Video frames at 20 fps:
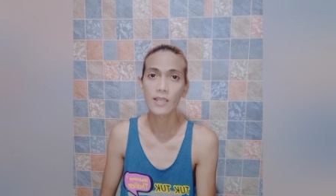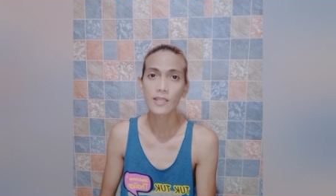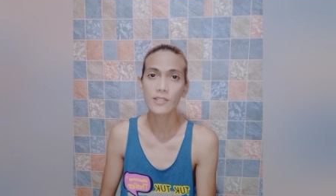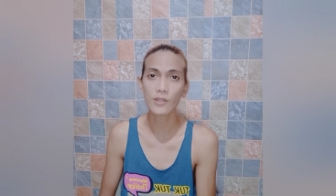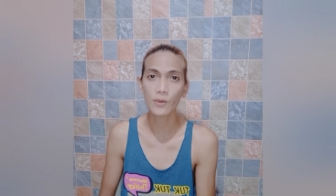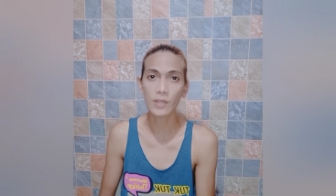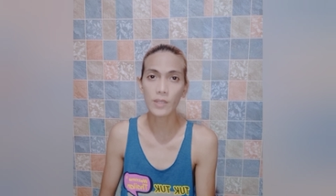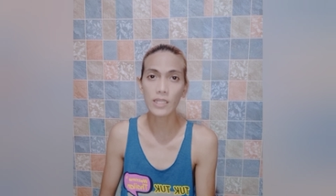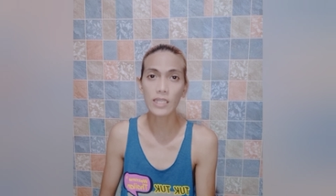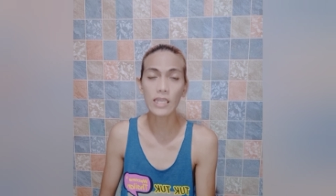
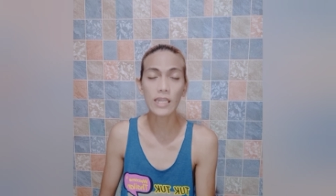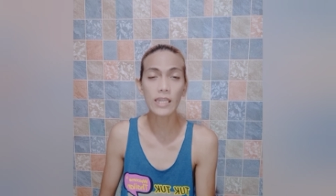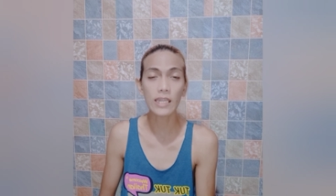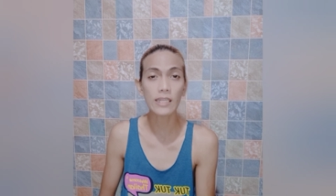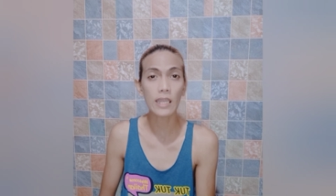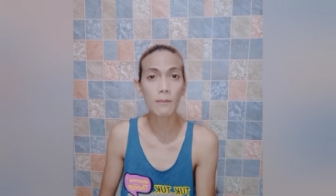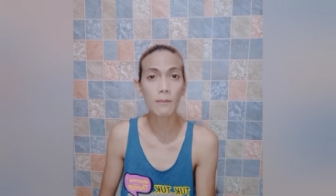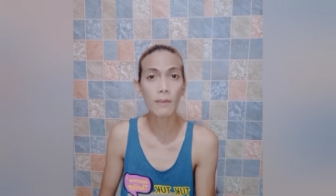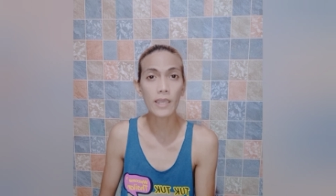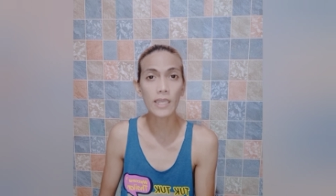So, hindi rin
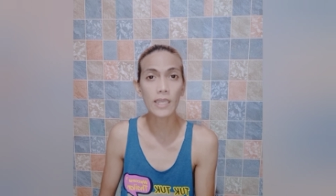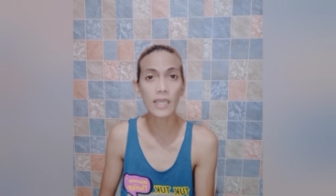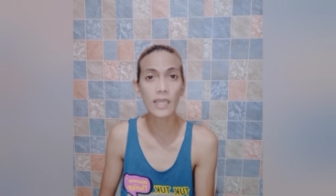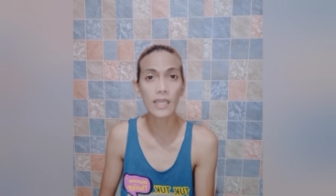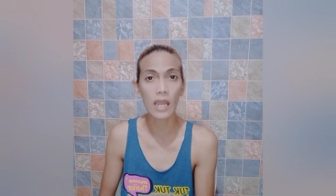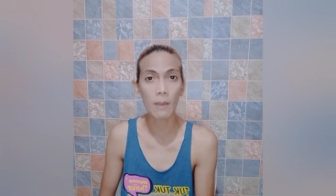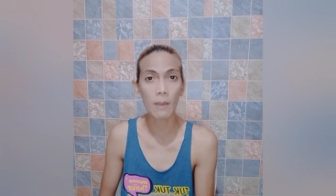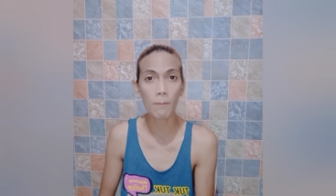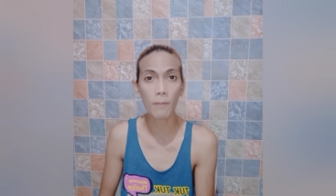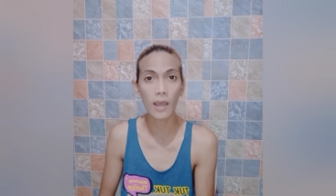tayo
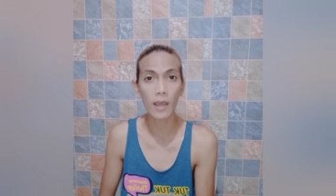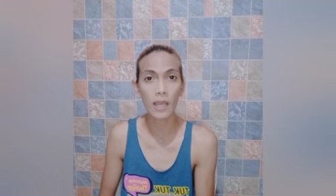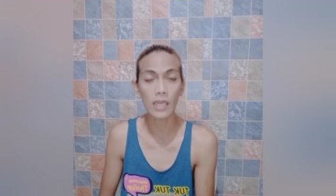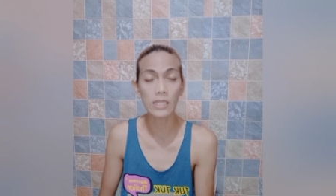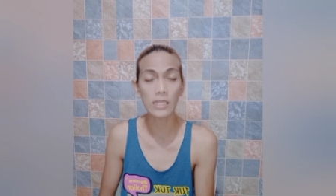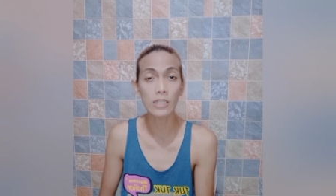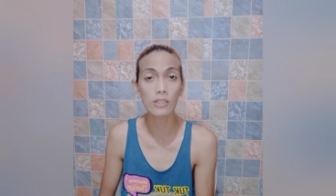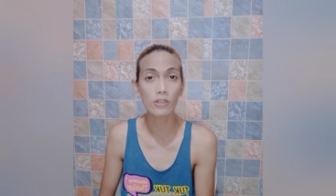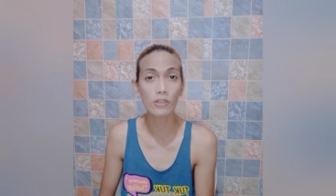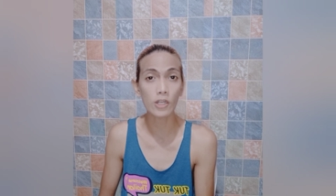mahihirapang
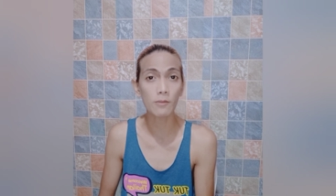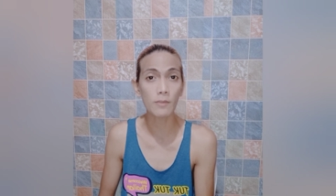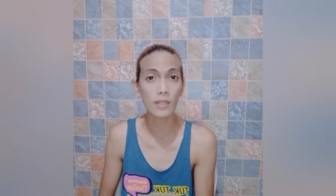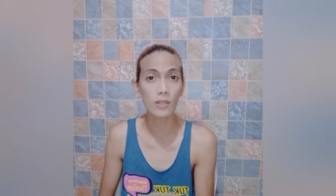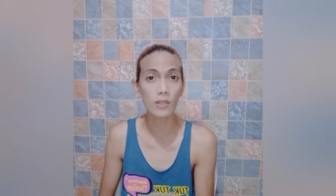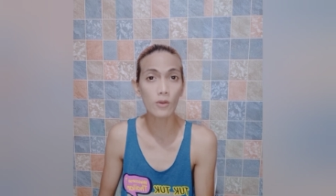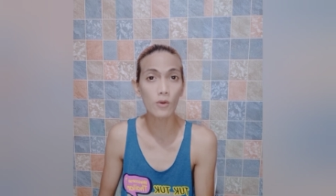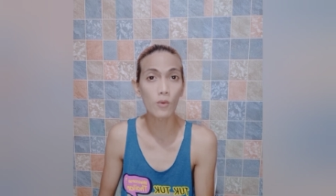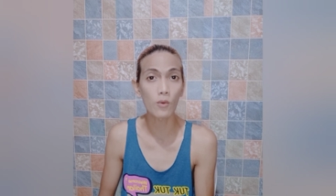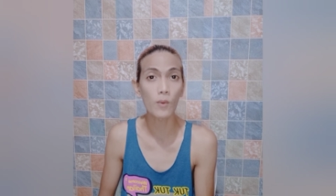
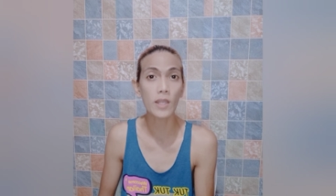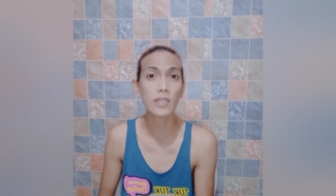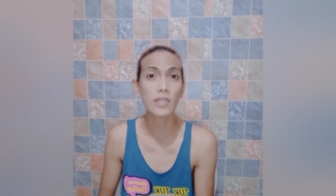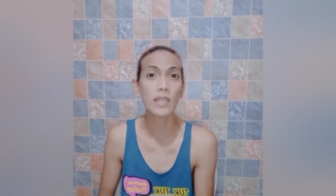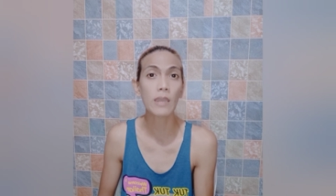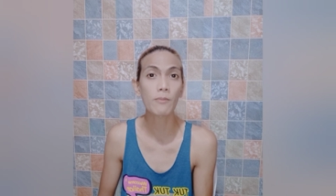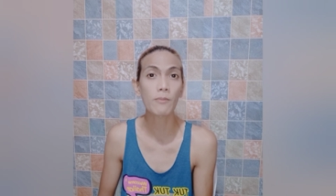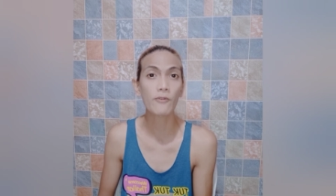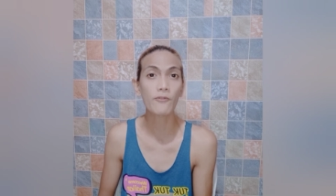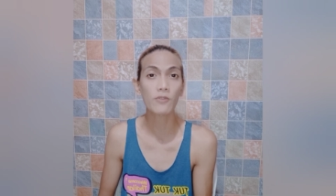determine kung what
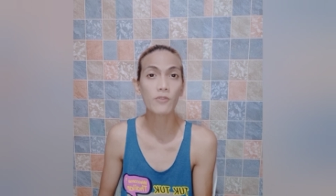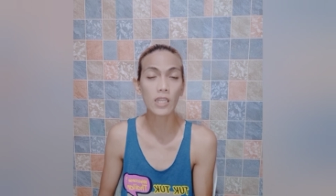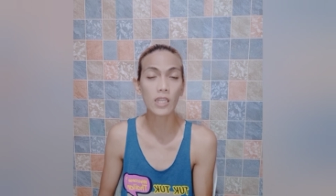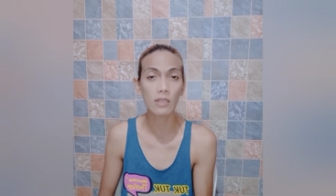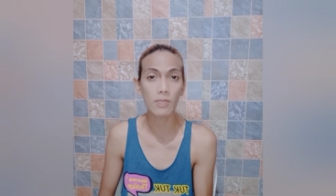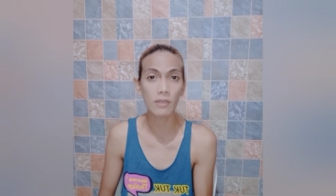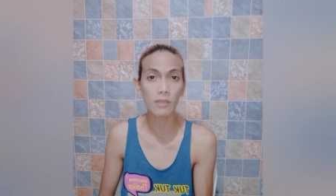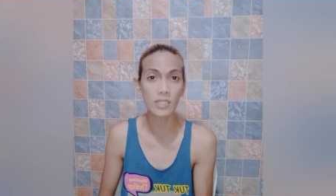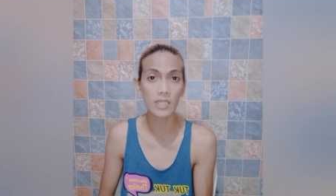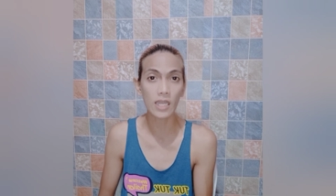type of
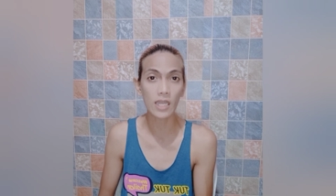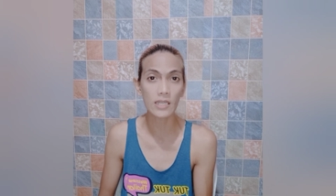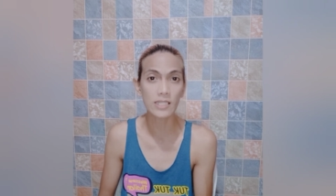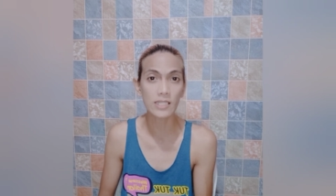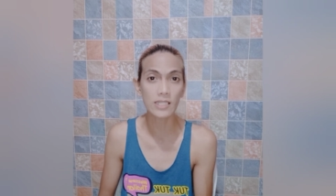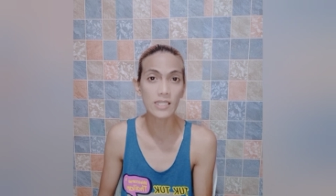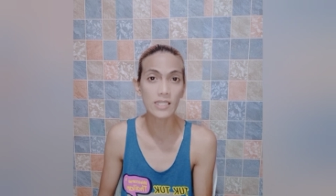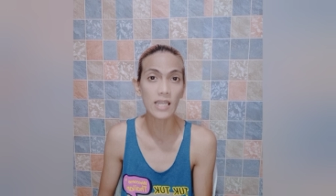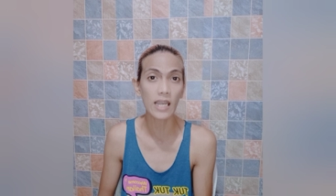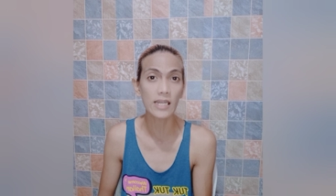treatment siya
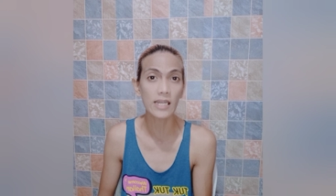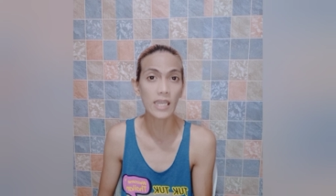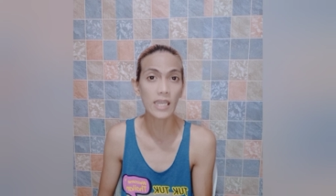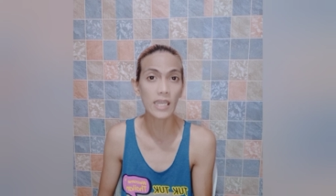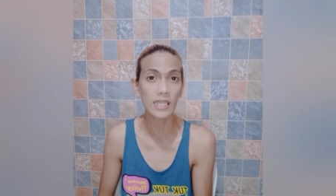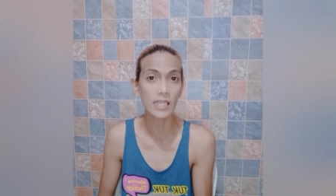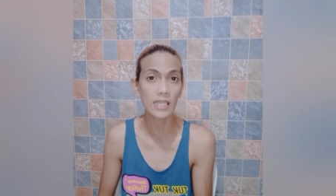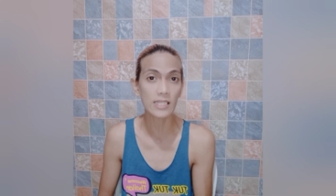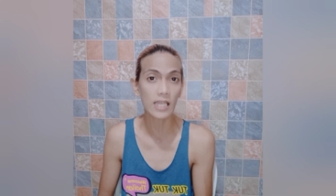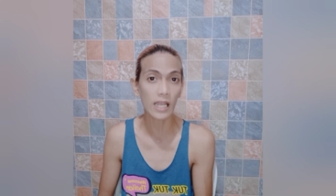since
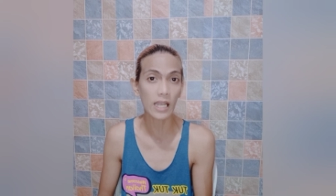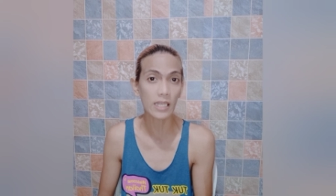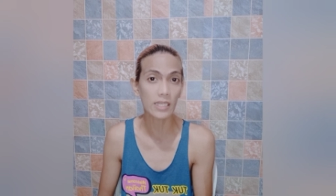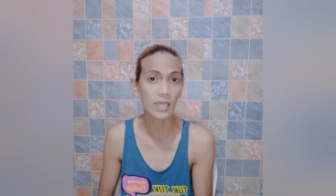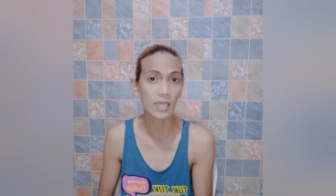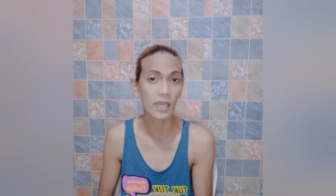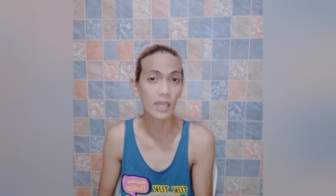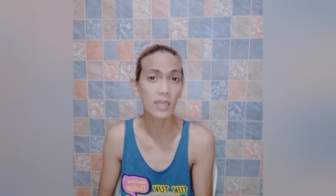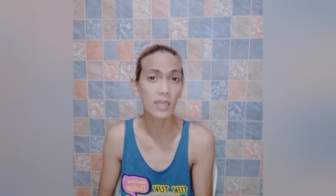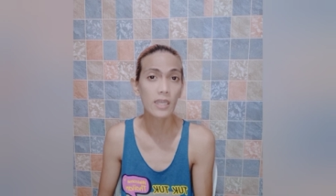nakalagay na sa
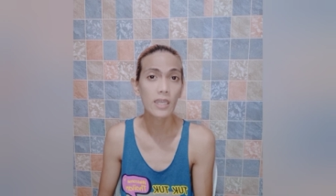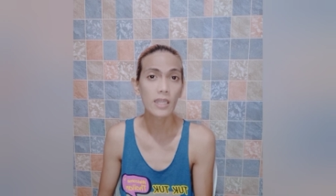kanya